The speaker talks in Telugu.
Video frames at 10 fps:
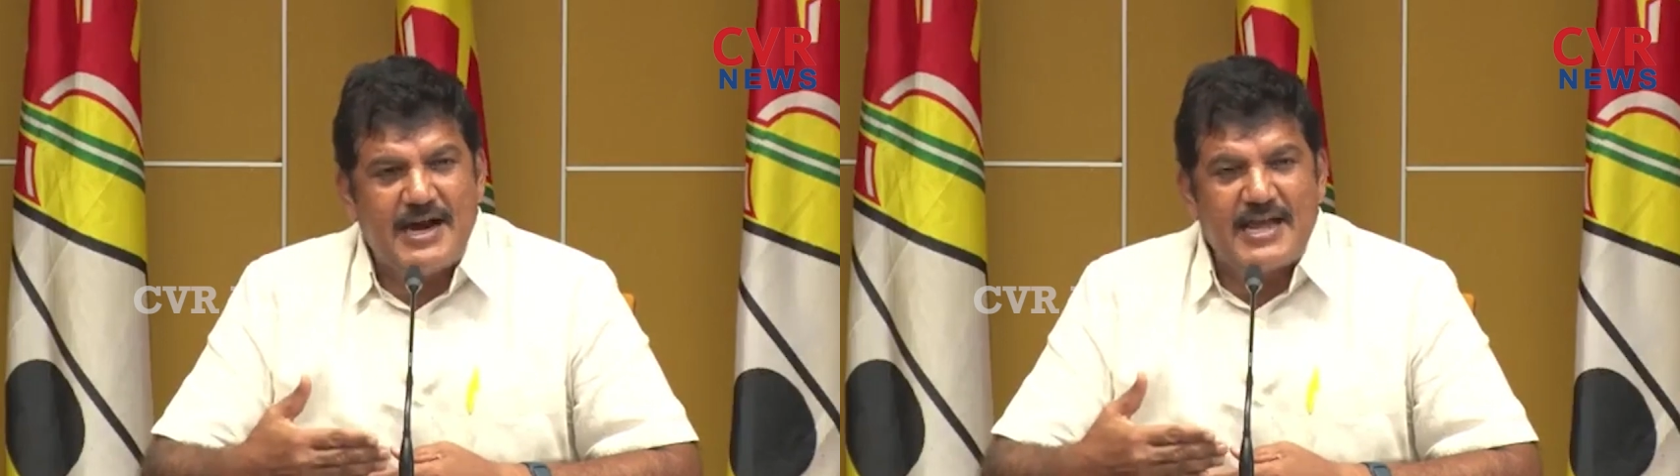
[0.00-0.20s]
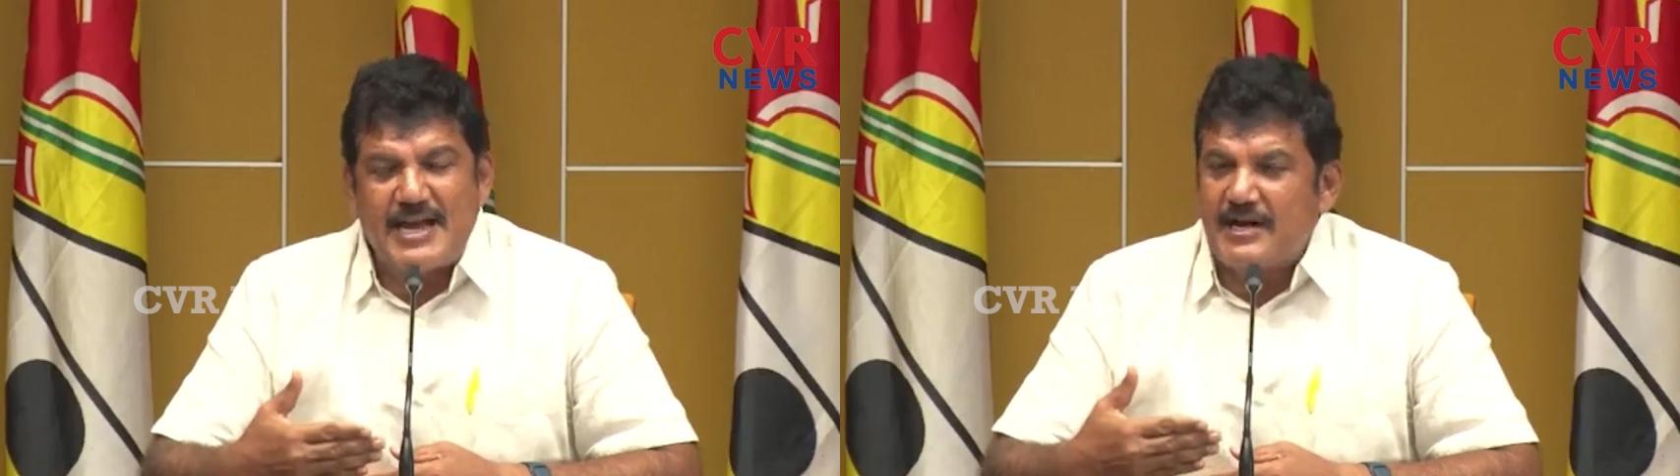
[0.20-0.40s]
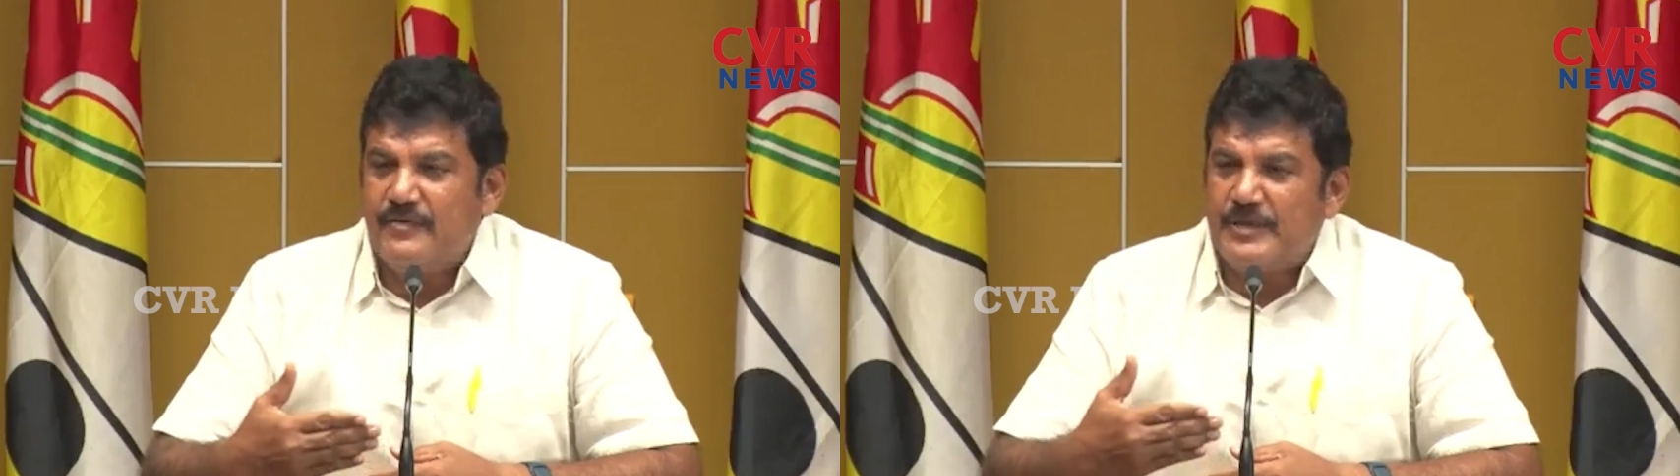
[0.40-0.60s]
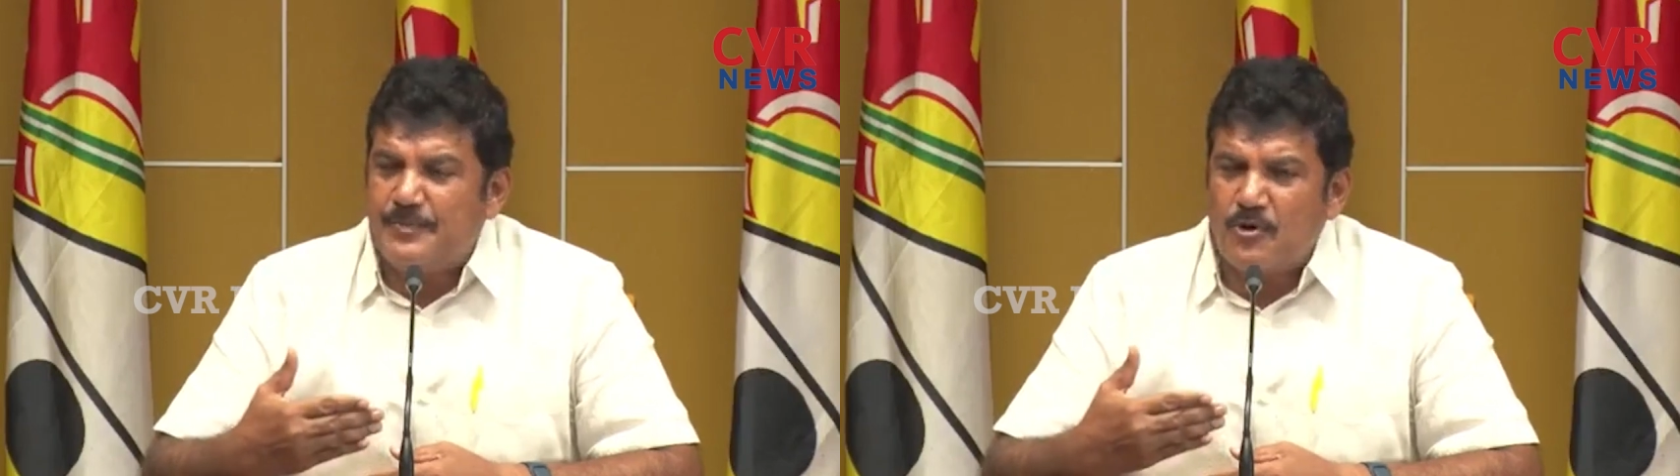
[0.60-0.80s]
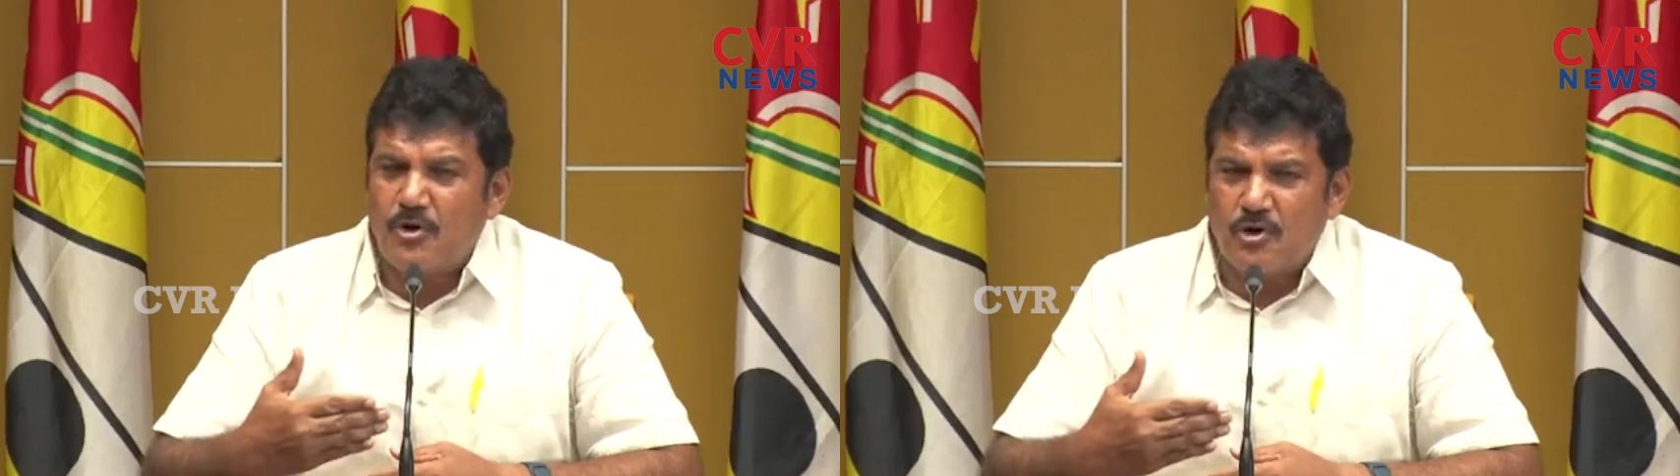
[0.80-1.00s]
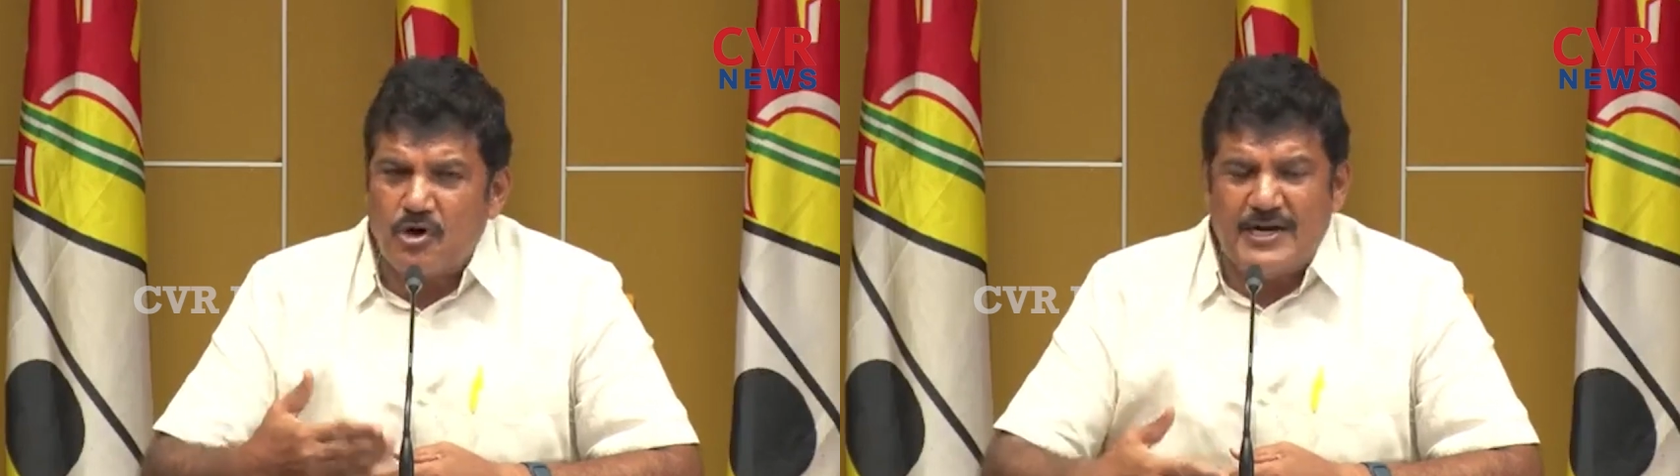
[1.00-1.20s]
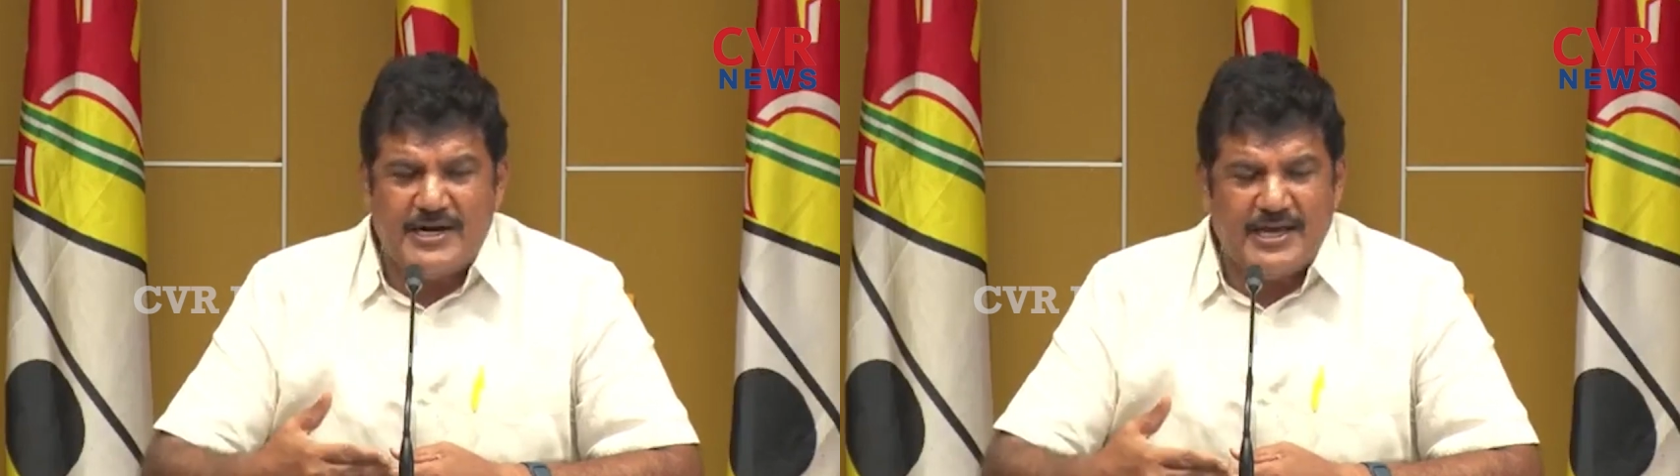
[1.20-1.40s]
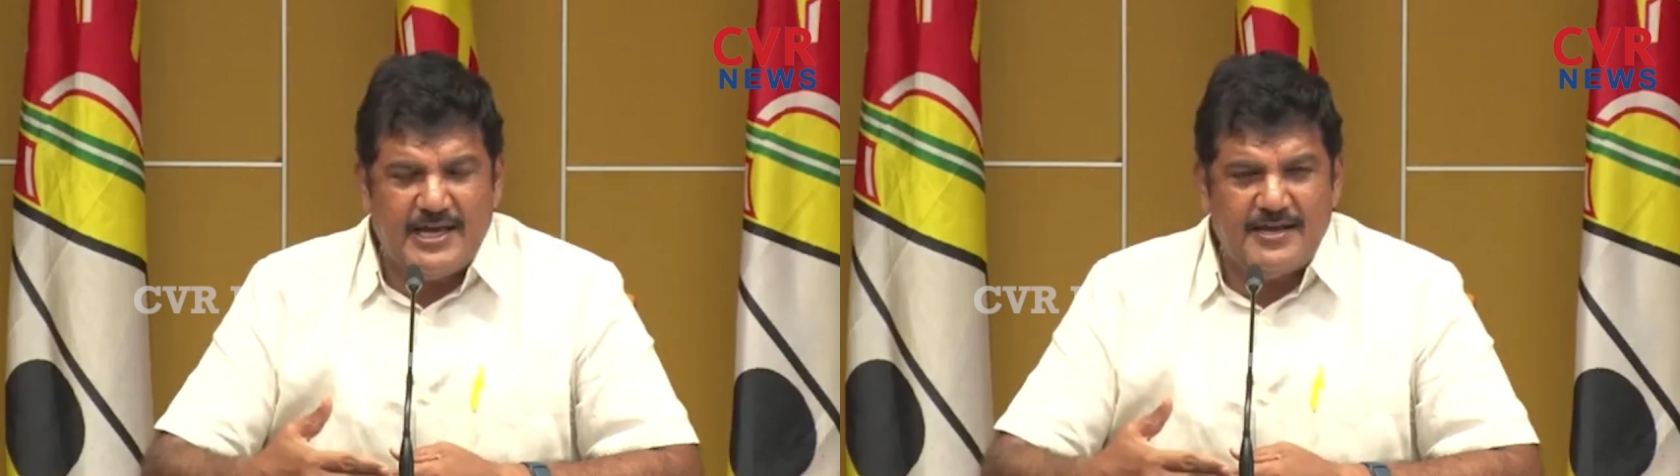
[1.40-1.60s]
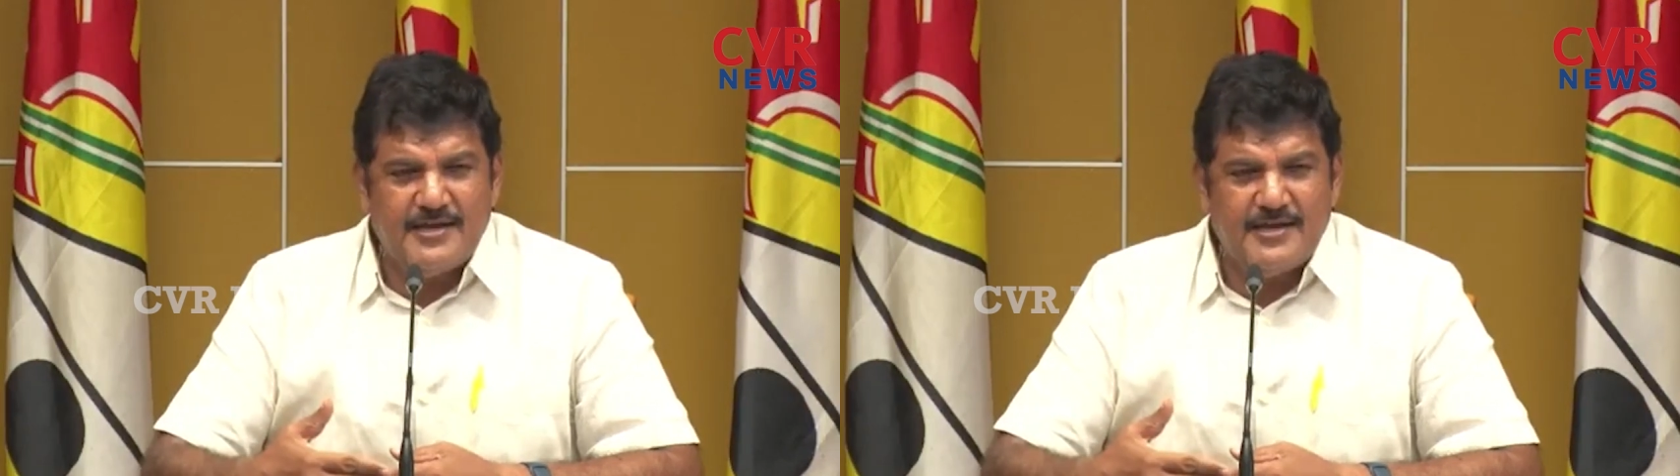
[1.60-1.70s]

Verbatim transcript: అయ్యా క్విట్ ప్రోకో అంటే